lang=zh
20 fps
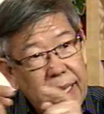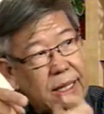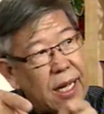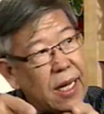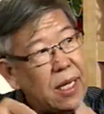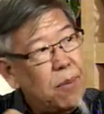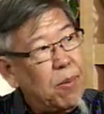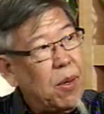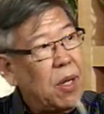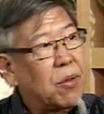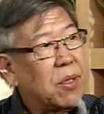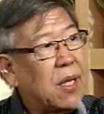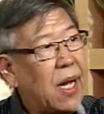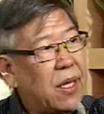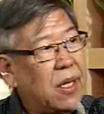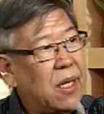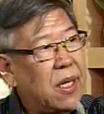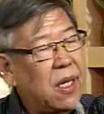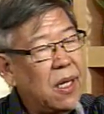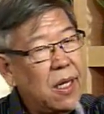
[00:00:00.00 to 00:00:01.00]
来参的没有
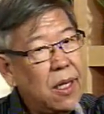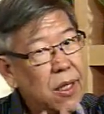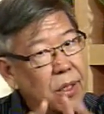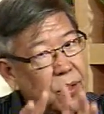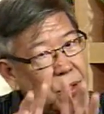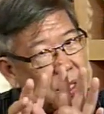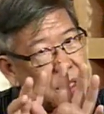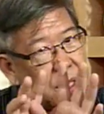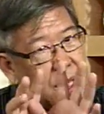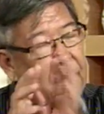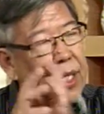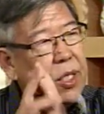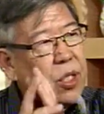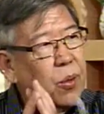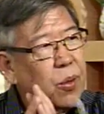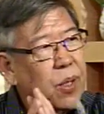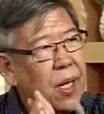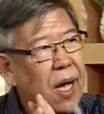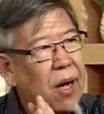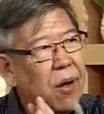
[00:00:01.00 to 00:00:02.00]
参与，所以这个很
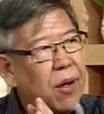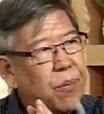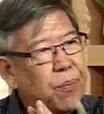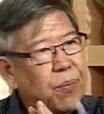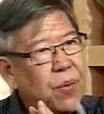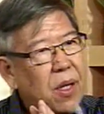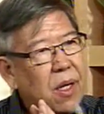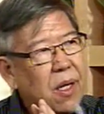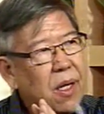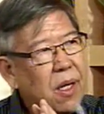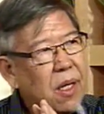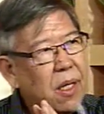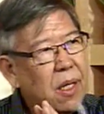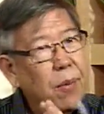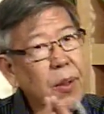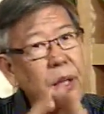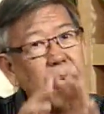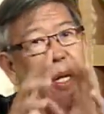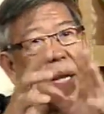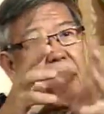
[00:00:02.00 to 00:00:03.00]
重要。
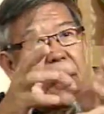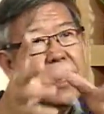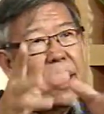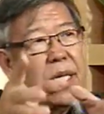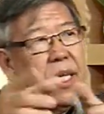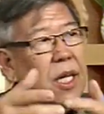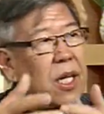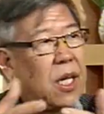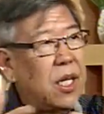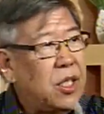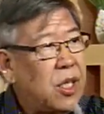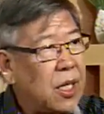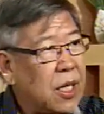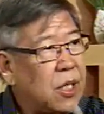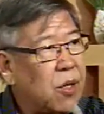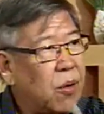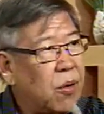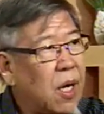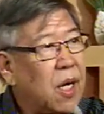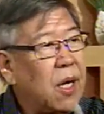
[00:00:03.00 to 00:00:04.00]
那么对他胜得很
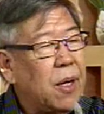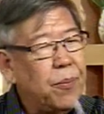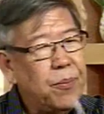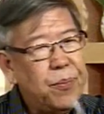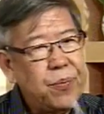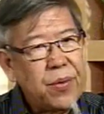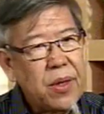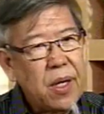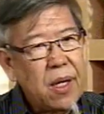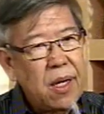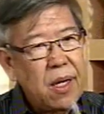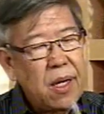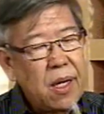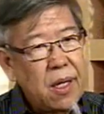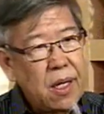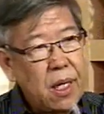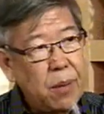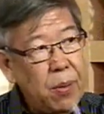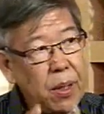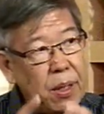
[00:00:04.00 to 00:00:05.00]
轻松了。
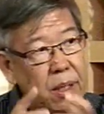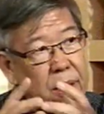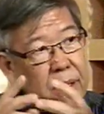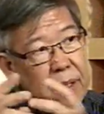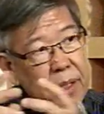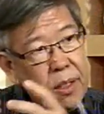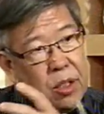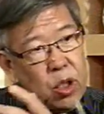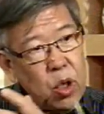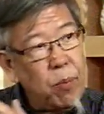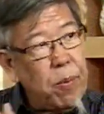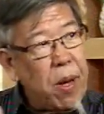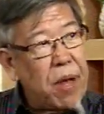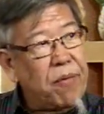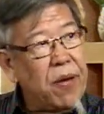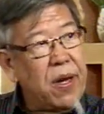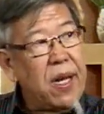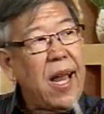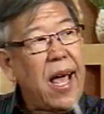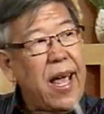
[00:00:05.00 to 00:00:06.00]
那么周
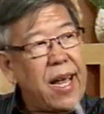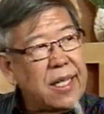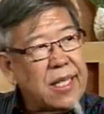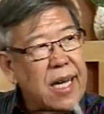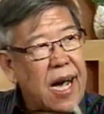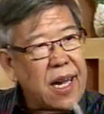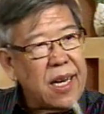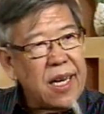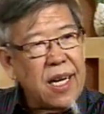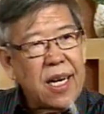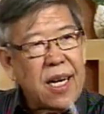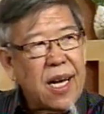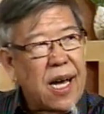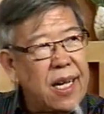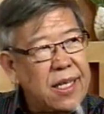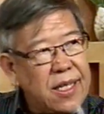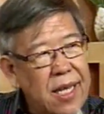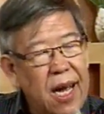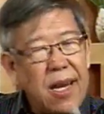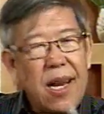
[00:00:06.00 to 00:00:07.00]
美分那一场呢，
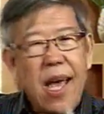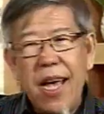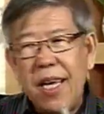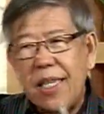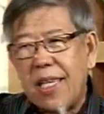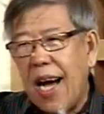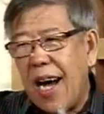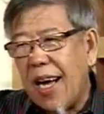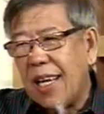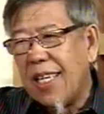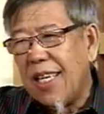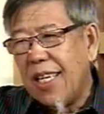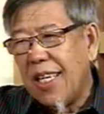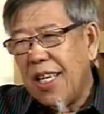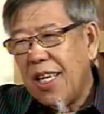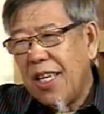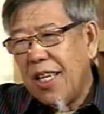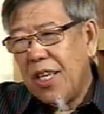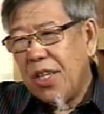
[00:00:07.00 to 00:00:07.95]
卡将那一场呢，